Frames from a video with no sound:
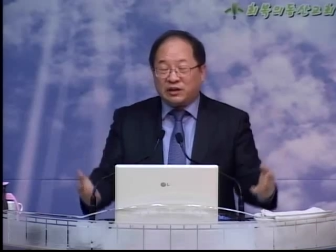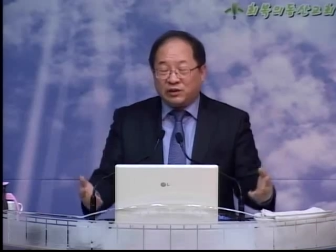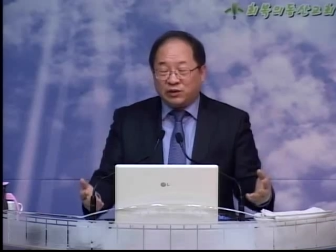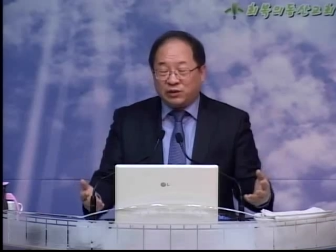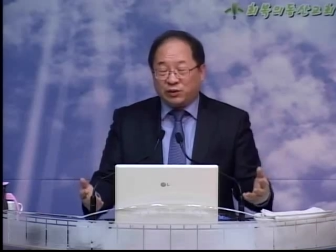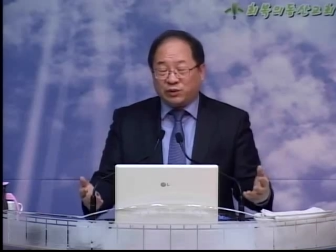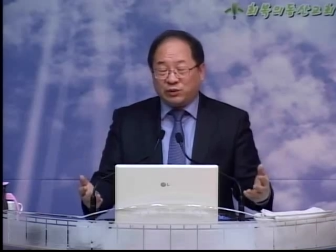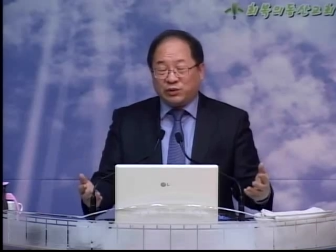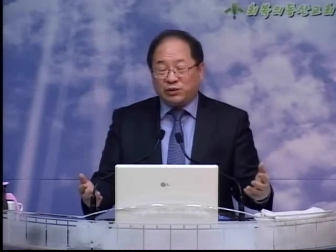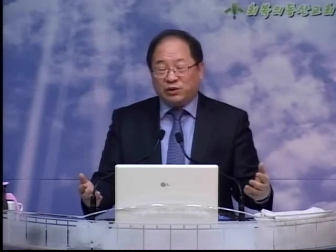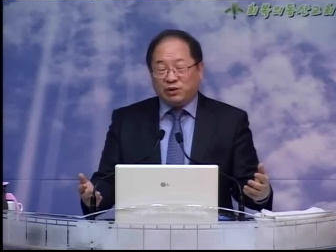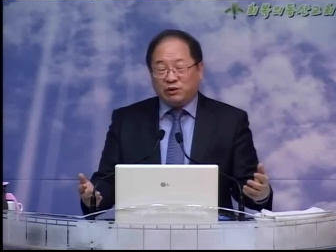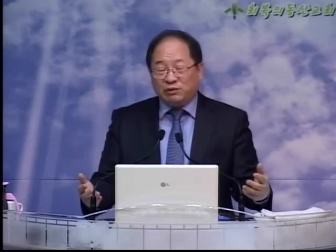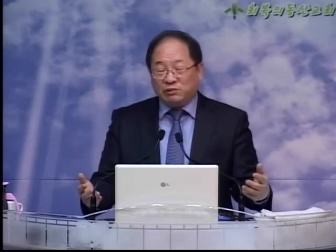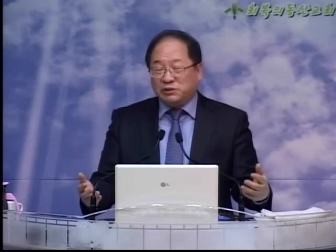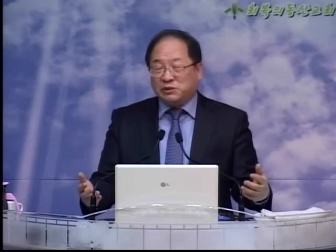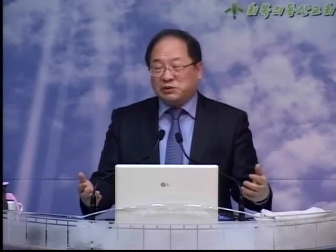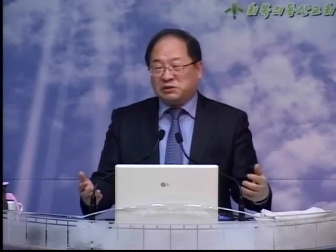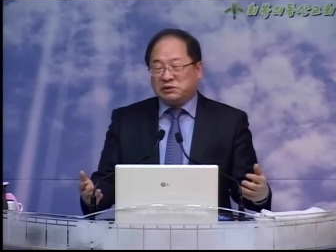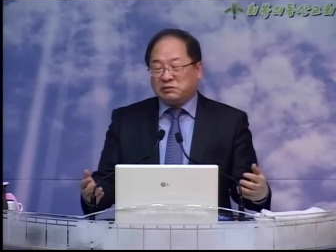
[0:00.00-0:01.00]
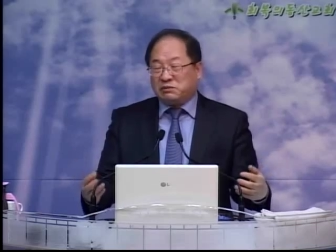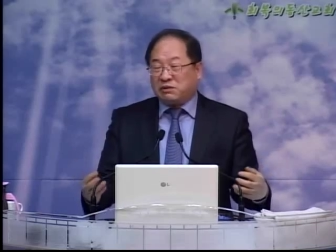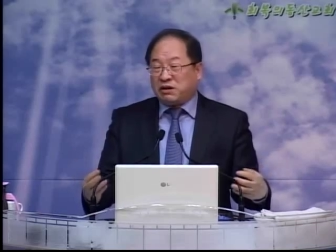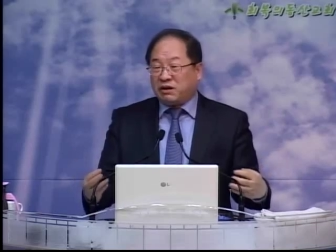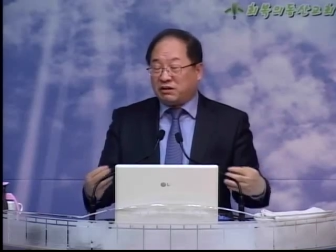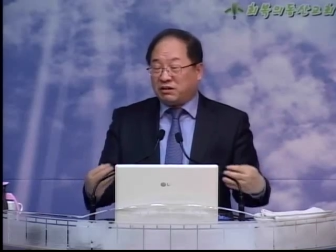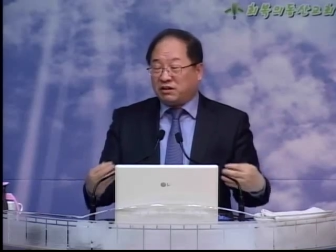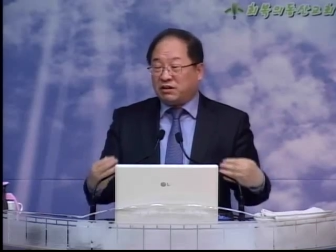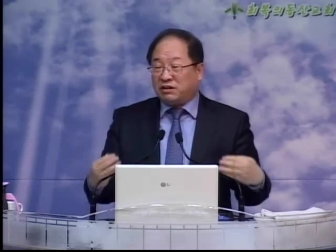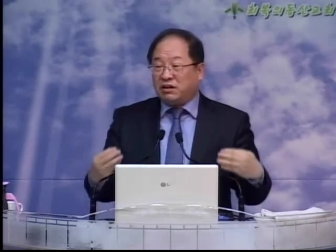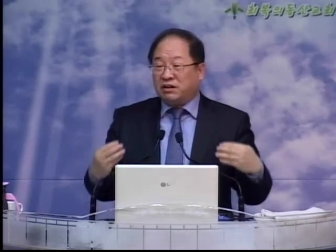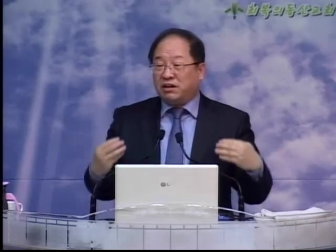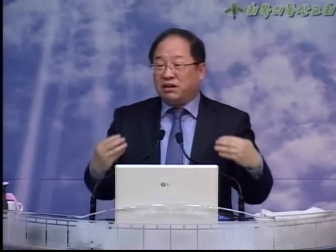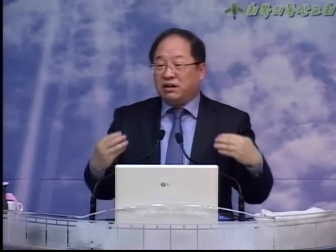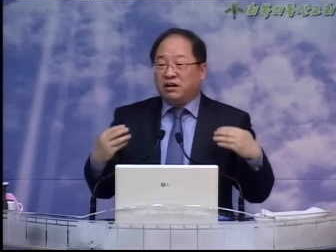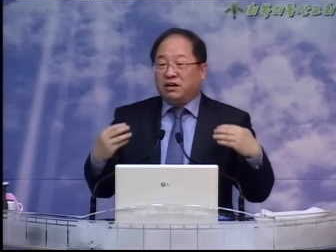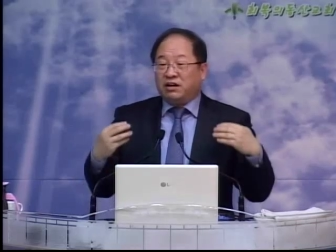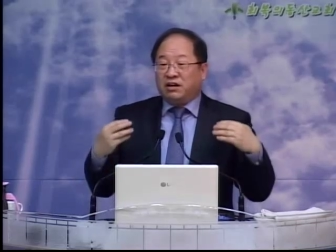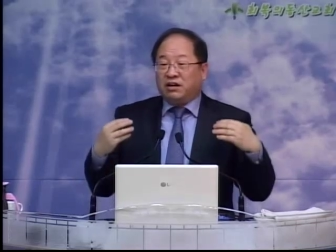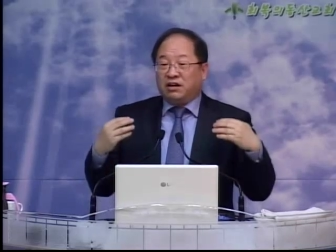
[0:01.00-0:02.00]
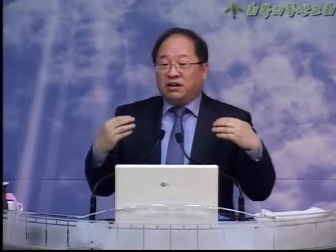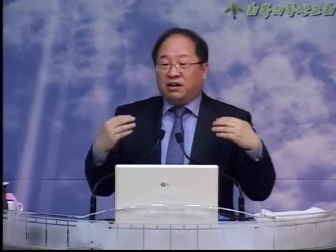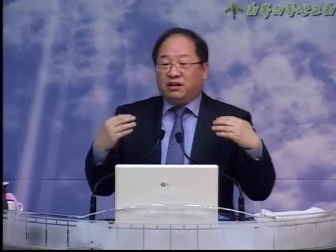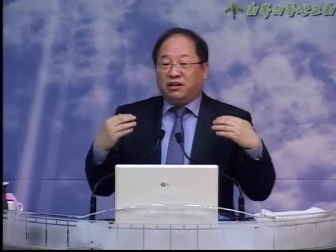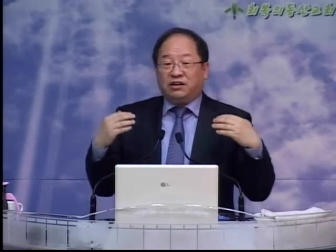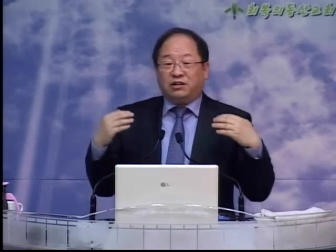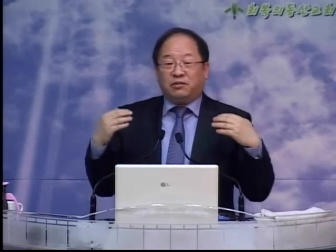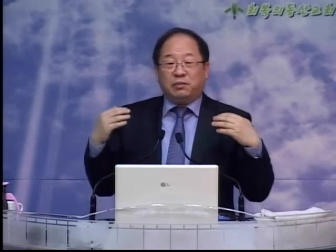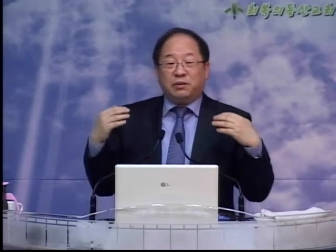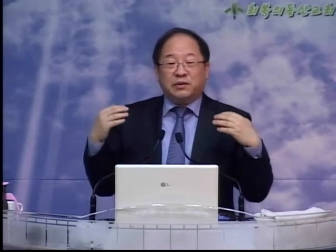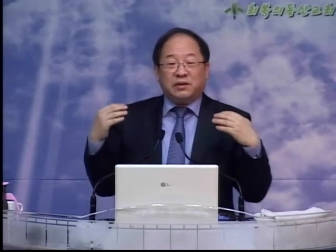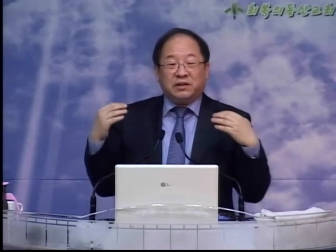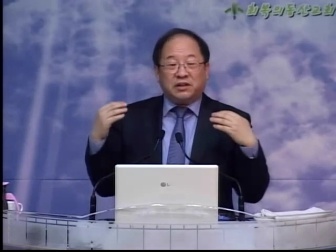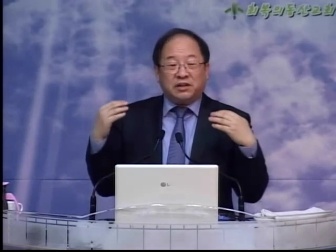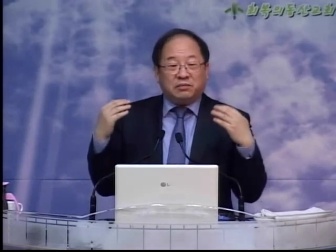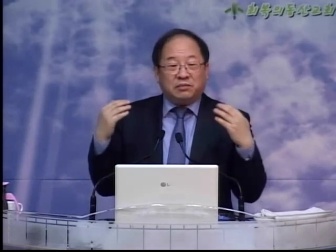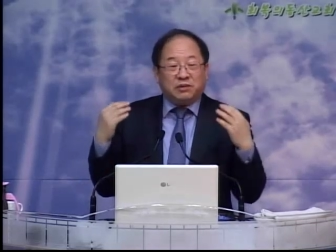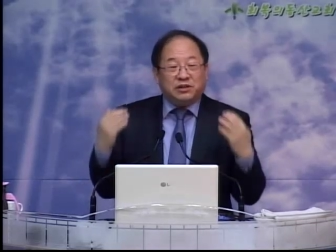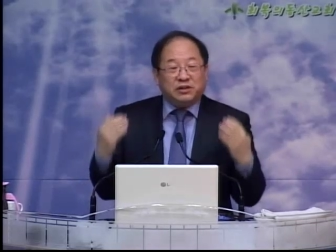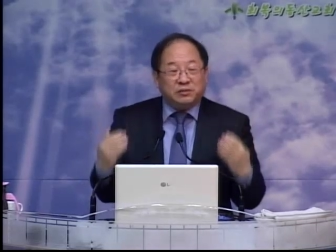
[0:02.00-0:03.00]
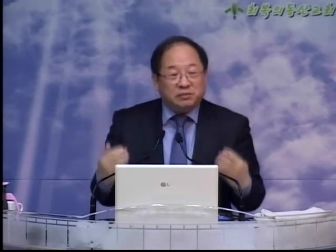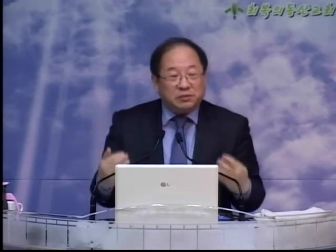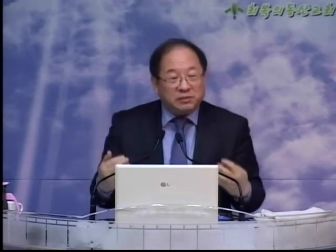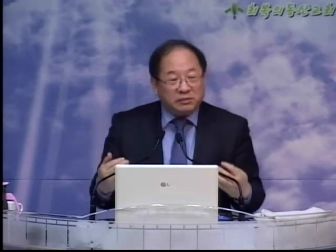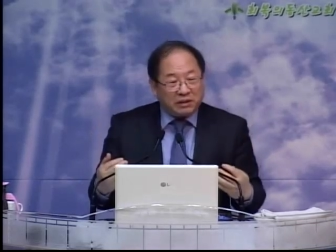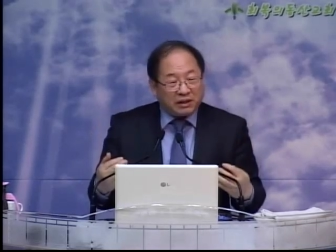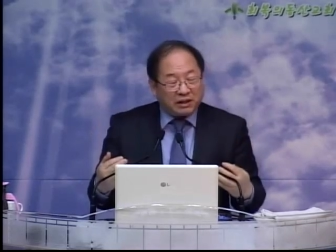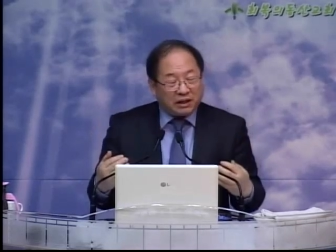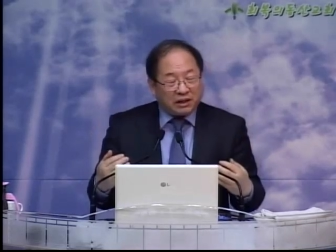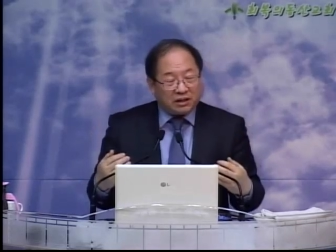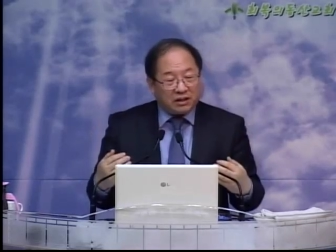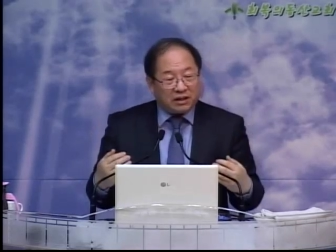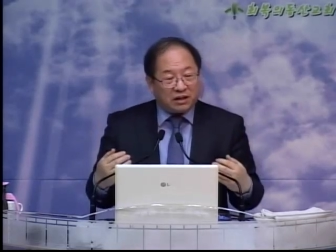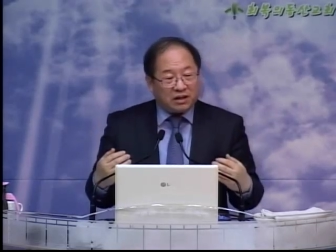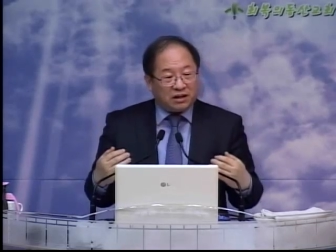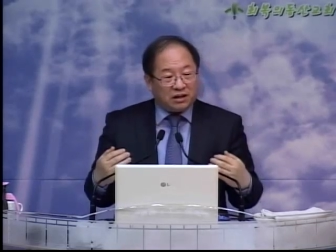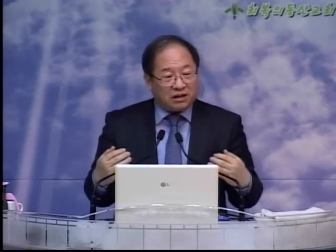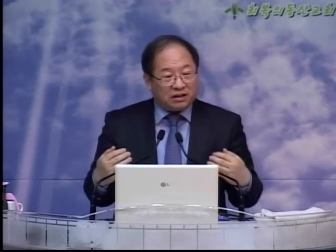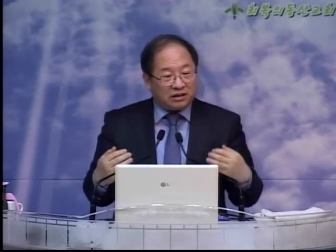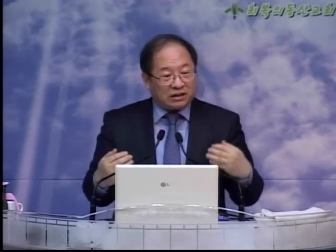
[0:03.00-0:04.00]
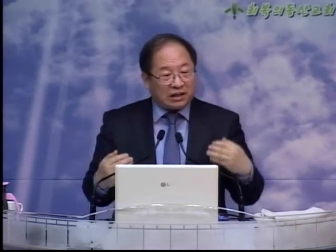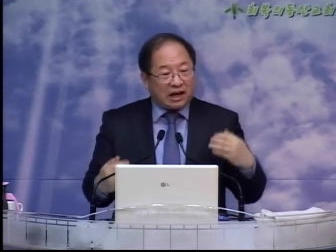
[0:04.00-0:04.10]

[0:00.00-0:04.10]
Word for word: 하는 것도 너무 좋지만 이걸 본인이 믿을 뿐만 아니라